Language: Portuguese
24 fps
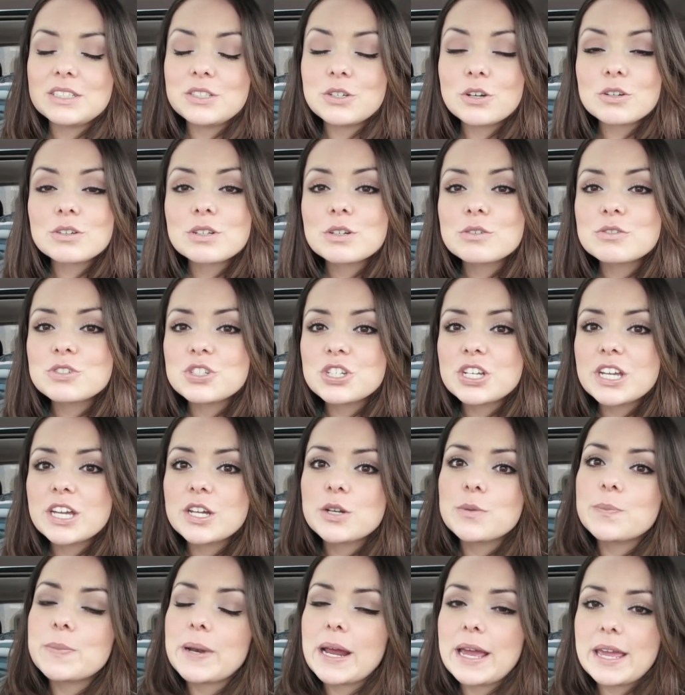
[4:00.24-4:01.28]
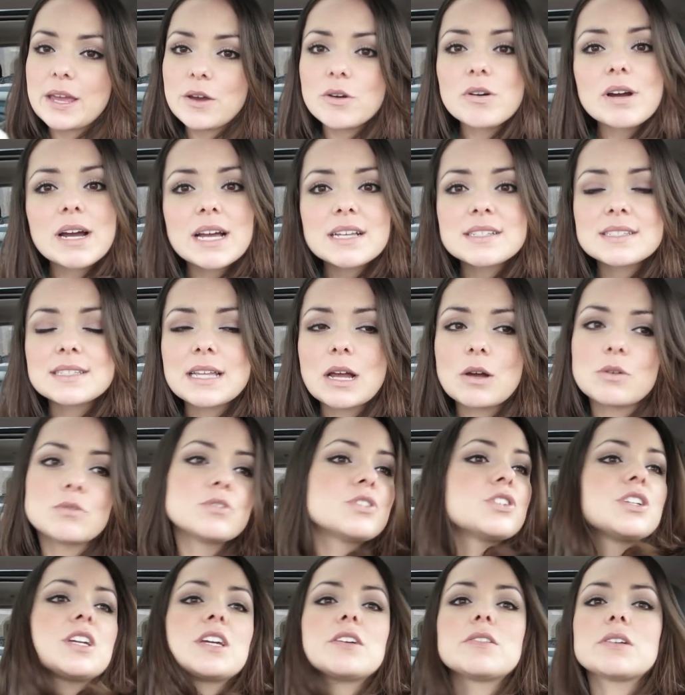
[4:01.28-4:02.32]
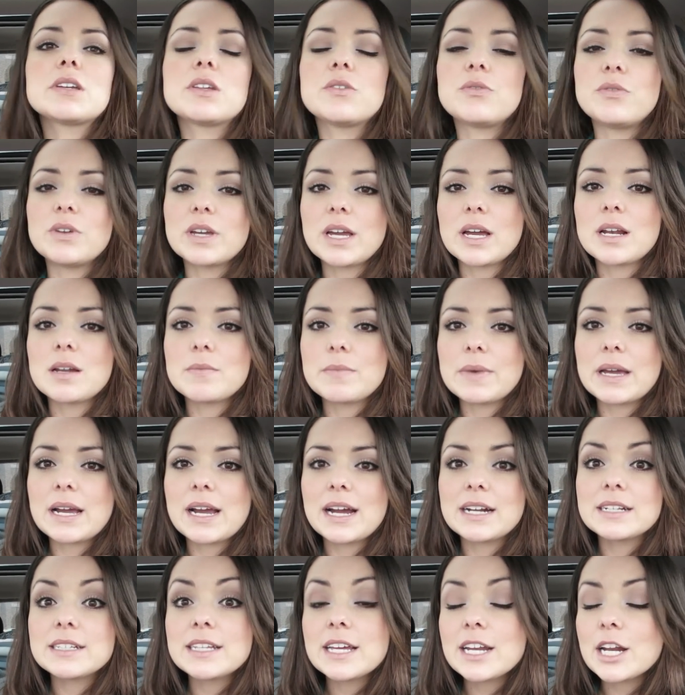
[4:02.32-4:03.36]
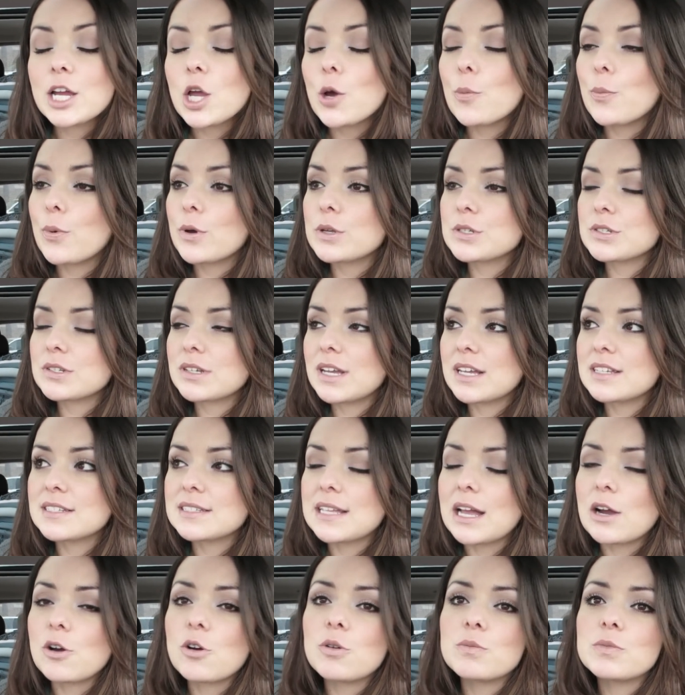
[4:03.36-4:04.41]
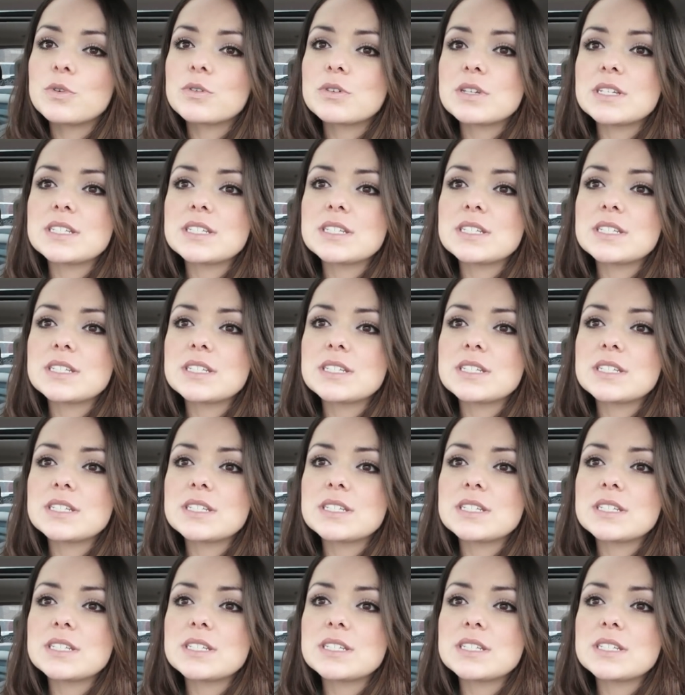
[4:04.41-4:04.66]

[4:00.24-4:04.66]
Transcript: e outro é um dinheiro para eu gastar, um dinheiro que fica na minha carteira que eu posso gastar como eu